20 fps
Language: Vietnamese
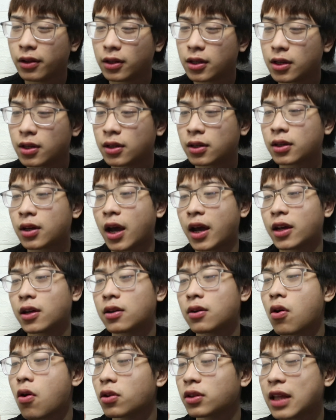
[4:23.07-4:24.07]
thì cái
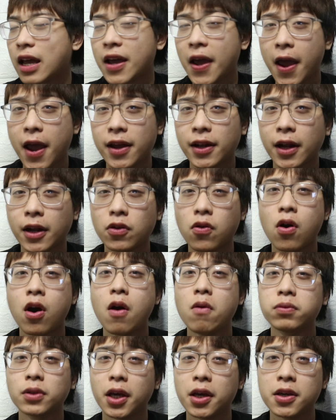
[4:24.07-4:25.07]
con tai nghe này nó
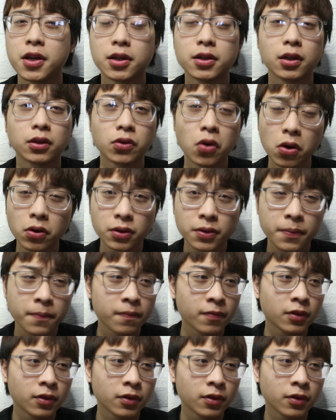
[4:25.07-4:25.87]
không thể hiện được tốt